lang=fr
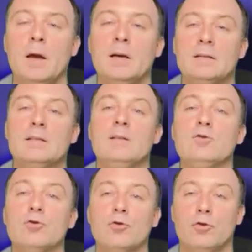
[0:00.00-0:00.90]
C'est
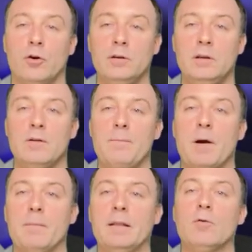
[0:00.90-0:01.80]
ce token qui va
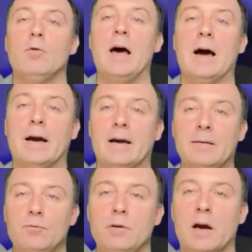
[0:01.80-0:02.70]
permettre la
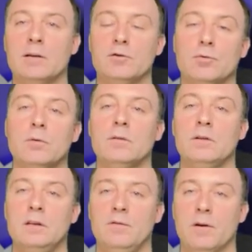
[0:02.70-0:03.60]
rémunération
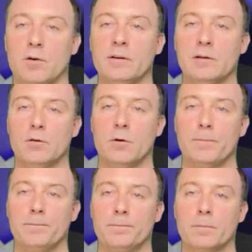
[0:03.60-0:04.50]
des différents acteurs.
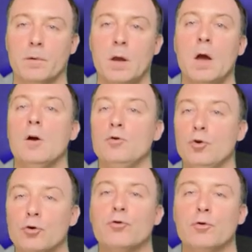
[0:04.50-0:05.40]
De
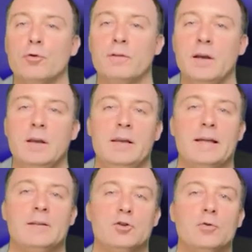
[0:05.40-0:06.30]
l'autre côté, il y
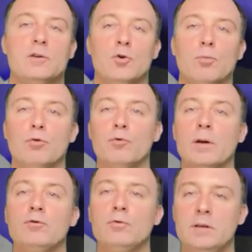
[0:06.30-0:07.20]
a des gens qui ont
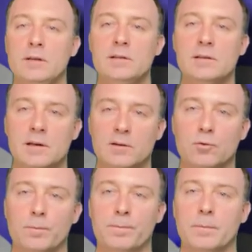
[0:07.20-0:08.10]
besoin d'utiliser ce
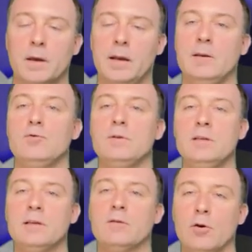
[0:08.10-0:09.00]
réseau. Et les
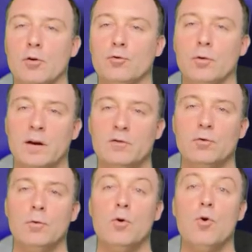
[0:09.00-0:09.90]
utilisateurs du
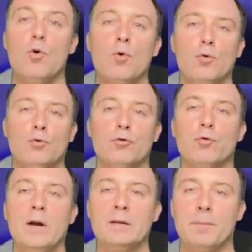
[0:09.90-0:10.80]
réseau, eux, ne
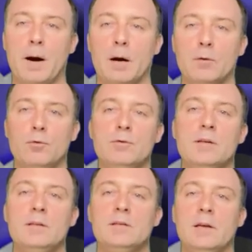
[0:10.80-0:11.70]
souhaitent pas
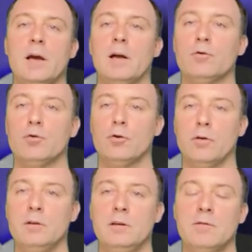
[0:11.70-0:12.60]
utiliser un
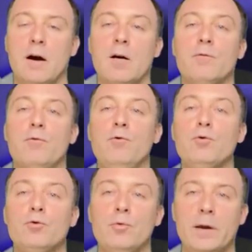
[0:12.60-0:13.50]
token qui va
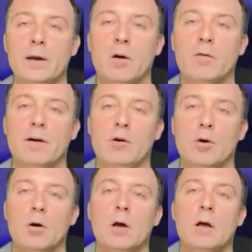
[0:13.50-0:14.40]
fluctuer en
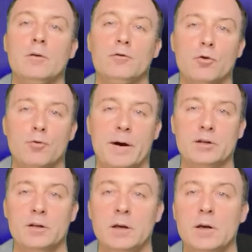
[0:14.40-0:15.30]
valeur sur le
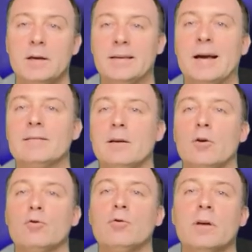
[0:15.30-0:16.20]
marché, car ça
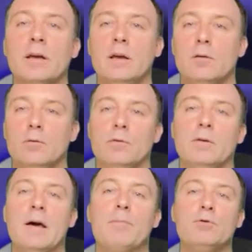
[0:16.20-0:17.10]
leur donnerait
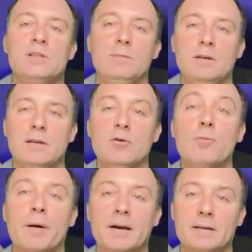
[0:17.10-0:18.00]
une impossibilité de
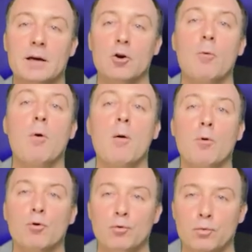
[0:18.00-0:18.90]
prédire leur
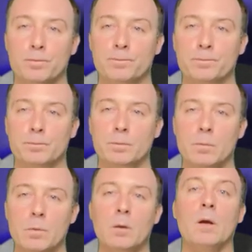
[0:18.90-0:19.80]
propre coût.
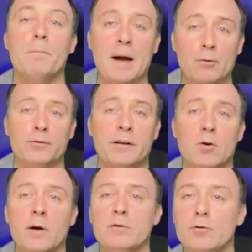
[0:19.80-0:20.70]
Par
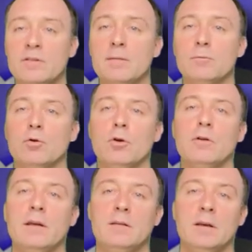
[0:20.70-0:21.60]
conséquent, un deuxième
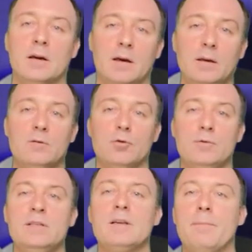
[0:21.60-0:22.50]
token a été créé,
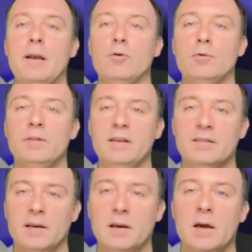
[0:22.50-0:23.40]
celui-ci s'appelle le
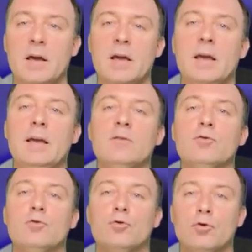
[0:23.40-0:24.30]
DC, et
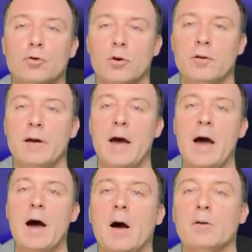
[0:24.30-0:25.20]
ce token
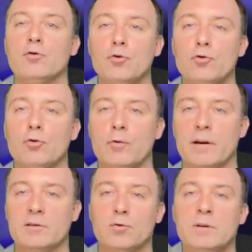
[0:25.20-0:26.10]
a taux de
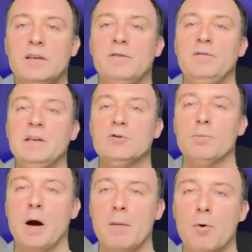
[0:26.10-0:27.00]
conversion qui est fixe
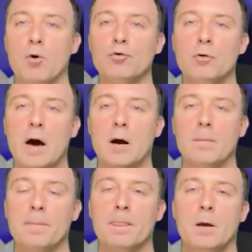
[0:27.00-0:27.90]
par rapport au dollar.
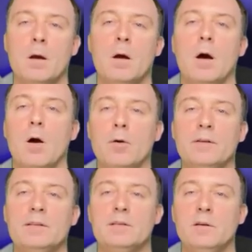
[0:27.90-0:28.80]
Un
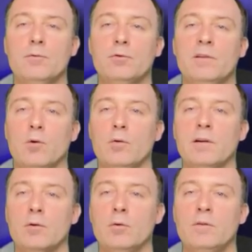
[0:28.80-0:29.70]
DC vaut
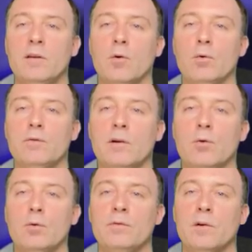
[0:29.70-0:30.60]

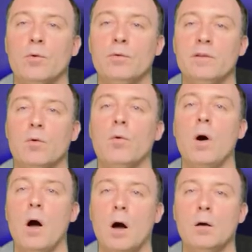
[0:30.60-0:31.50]

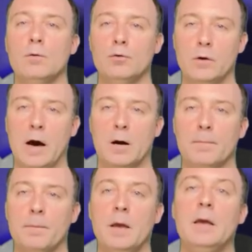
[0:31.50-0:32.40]
0,00001 dollar.
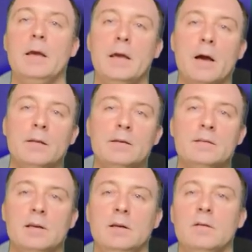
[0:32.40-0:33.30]
Et un
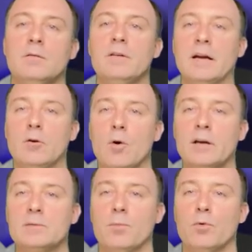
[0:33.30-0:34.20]
DC va
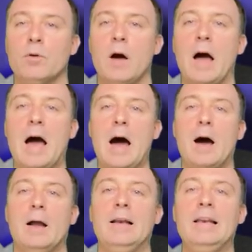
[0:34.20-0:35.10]
correspondre
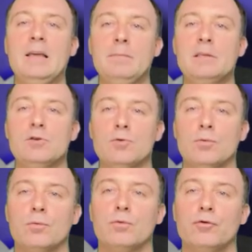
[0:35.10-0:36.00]
à
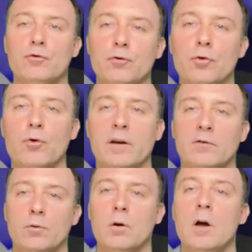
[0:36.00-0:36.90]
l'émission sur le
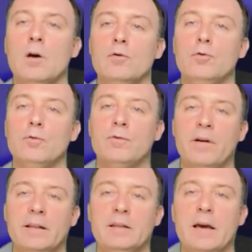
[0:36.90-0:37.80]
réseau de
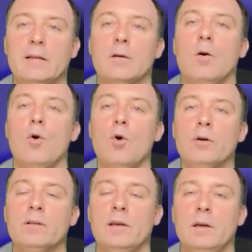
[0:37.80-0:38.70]
24
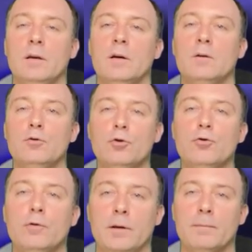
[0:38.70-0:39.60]
octets de données.